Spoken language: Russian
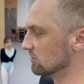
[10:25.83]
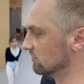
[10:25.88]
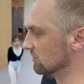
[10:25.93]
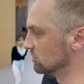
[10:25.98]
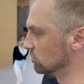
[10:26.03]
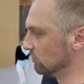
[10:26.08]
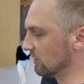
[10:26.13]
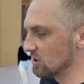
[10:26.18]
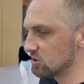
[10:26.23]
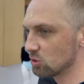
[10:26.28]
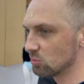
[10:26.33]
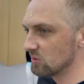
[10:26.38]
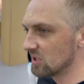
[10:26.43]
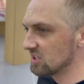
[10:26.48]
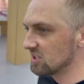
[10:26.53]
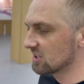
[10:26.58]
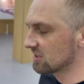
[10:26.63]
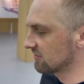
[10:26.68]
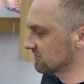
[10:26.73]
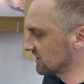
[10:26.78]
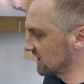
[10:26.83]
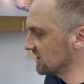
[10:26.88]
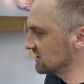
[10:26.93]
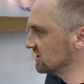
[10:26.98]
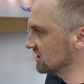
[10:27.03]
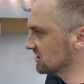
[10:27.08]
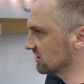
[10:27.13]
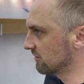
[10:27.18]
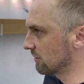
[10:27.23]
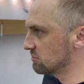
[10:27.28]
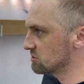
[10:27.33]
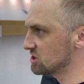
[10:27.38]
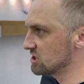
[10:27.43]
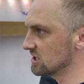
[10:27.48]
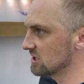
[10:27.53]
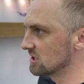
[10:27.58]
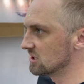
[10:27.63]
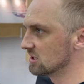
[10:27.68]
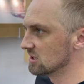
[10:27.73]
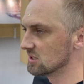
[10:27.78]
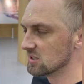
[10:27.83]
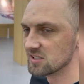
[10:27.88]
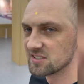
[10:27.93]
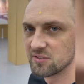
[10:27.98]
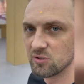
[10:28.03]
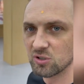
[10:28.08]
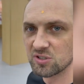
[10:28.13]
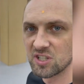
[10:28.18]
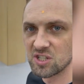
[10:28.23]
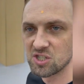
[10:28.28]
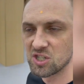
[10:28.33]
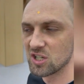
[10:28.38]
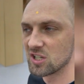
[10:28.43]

Вы думаете, у меня нет авторитета вообще? Звездочки